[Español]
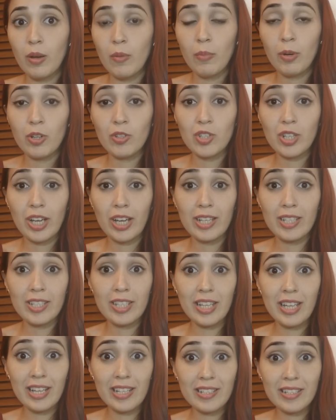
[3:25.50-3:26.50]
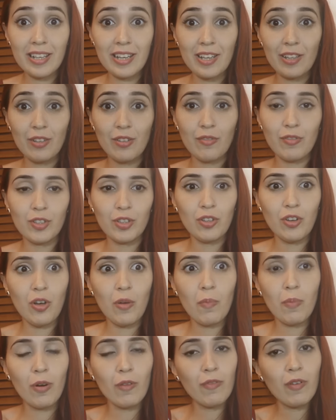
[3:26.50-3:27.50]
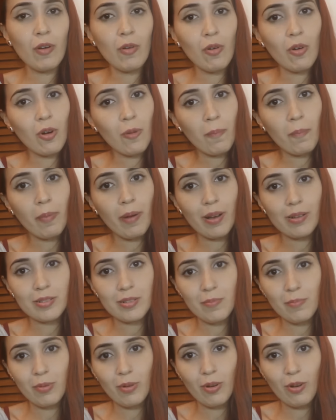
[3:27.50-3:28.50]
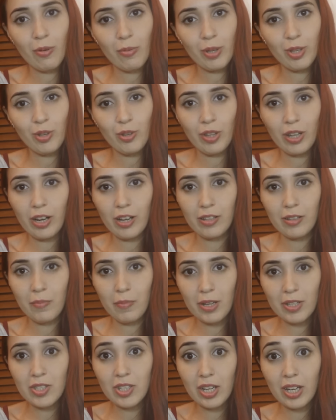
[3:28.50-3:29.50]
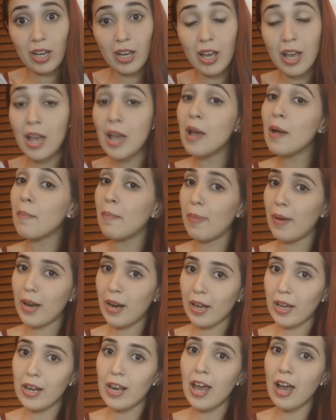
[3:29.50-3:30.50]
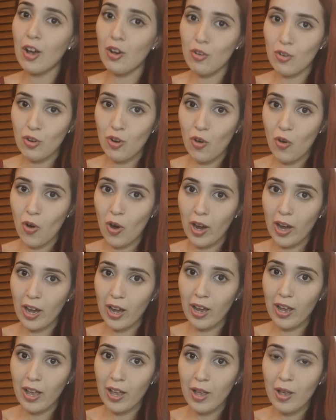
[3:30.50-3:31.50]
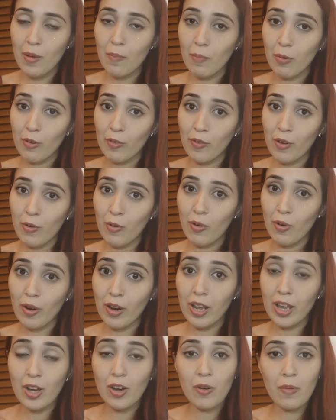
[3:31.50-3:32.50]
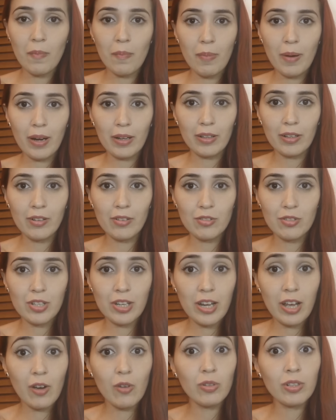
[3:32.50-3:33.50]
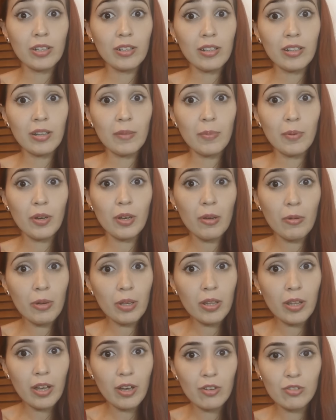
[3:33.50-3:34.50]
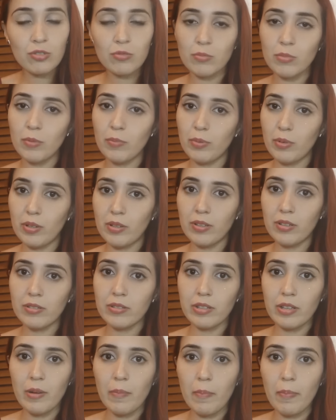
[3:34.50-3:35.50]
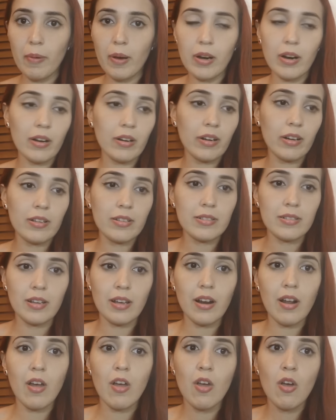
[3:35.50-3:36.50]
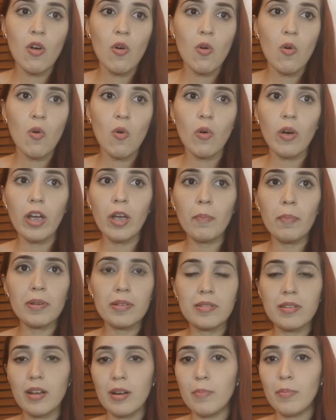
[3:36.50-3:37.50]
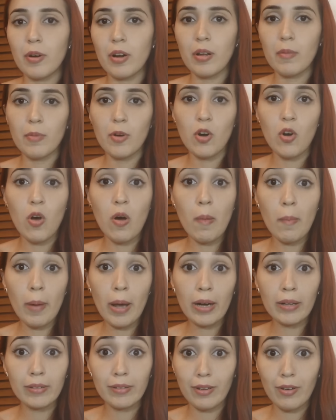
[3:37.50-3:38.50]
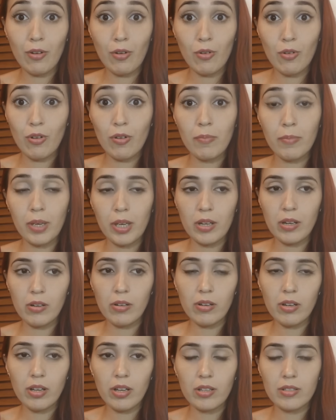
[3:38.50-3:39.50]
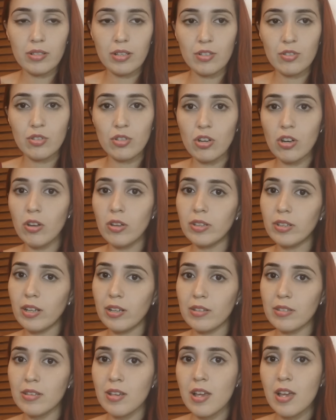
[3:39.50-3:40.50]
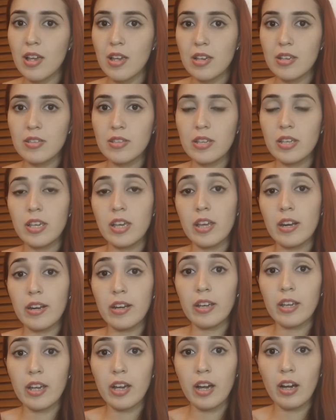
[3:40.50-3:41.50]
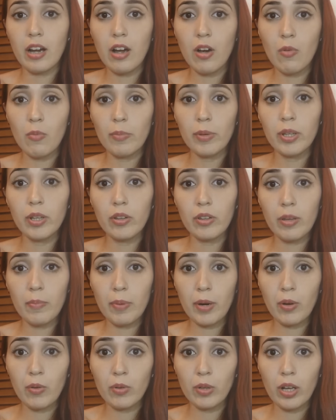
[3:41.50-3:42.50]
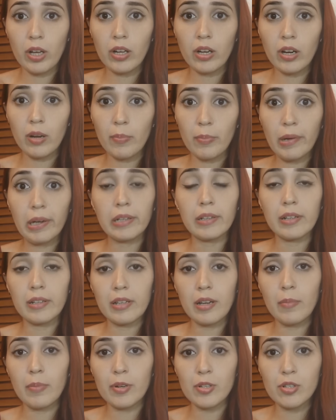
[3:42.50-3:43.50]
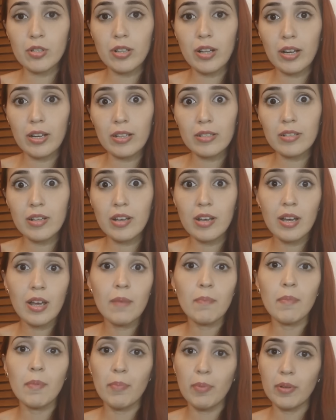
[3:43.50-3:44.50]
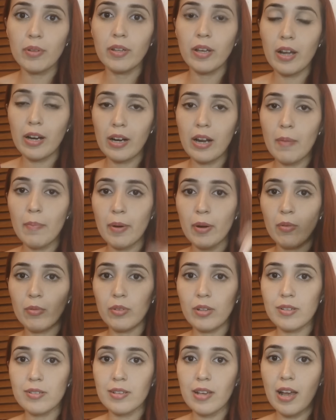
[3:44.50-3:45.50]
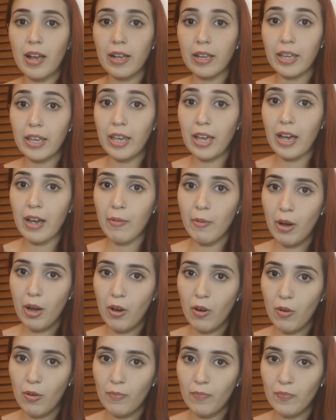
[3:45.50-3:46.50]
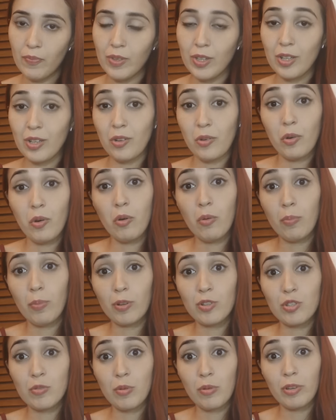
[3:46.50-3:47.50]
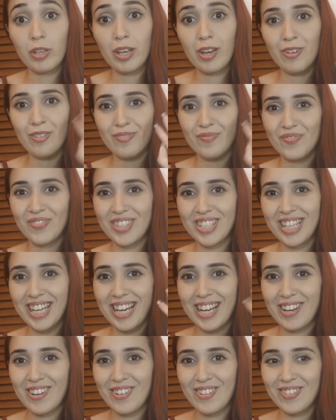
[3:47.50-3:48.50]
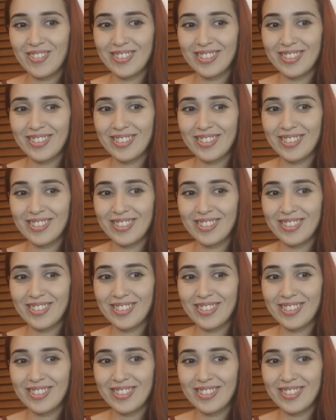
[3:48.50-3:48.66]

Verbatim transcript: Bueno chicas y chicas, esto fue todo. Por favor, pasen por los videos de las demás chicas para que las conozcan por favor y compártanlo. Si les gusta este tipo de videos, me pueden decir para realizar un especial, por ejemplo, los martes o los miércoles, que sea solo de tats. Y si quieren que haga un video de preguntas y respuestas ya personales, me pueden dejar las preguntas aquí abajo. Nos vemos en un próximo video. Chao.